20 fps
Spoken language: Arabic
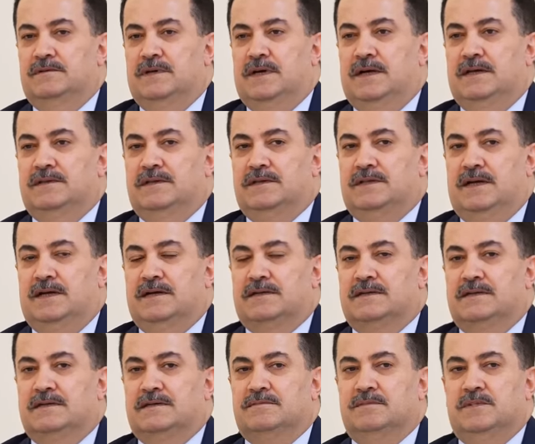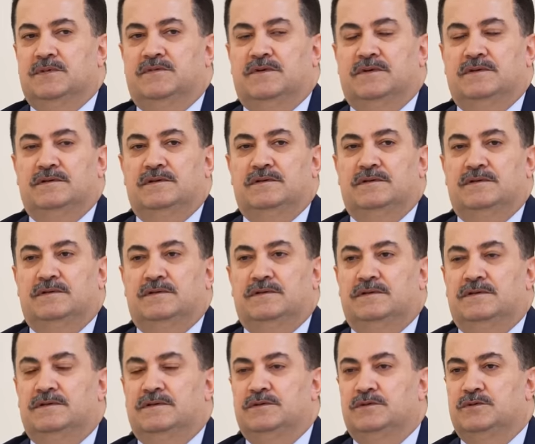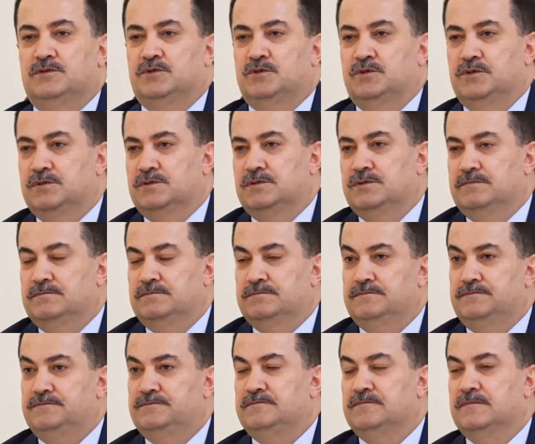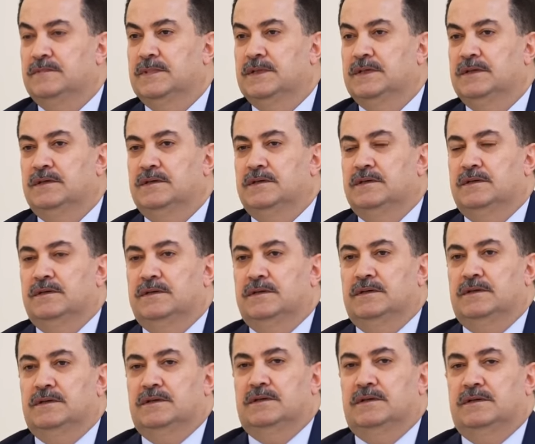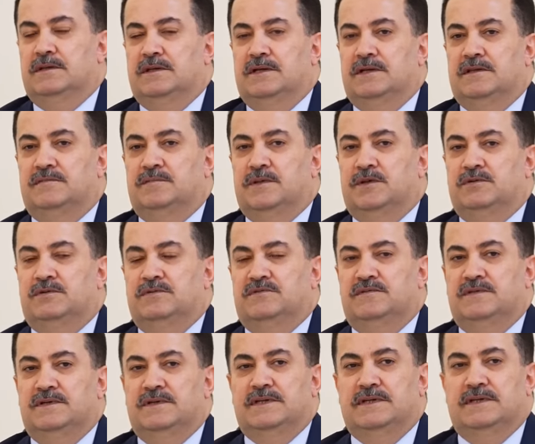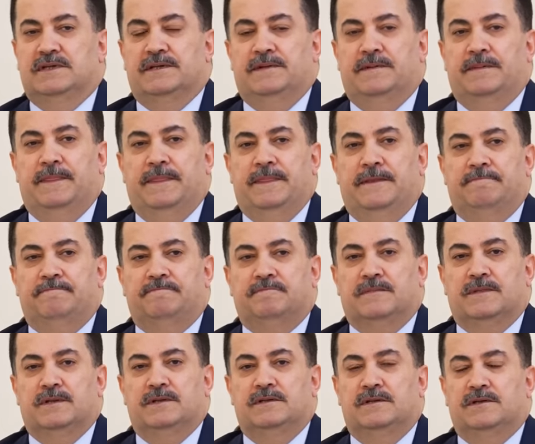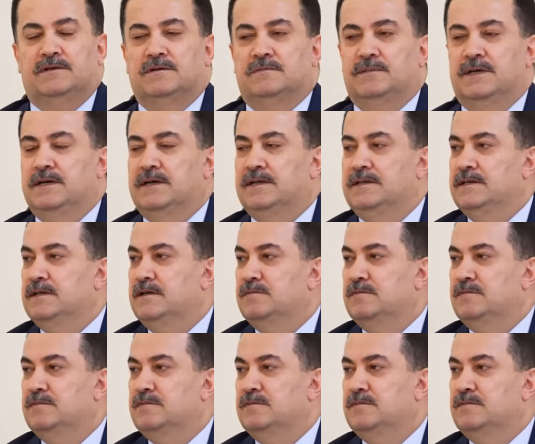وهذا تحقق بفضل جهودكم اللي أثبتوا فيها أنكم أهل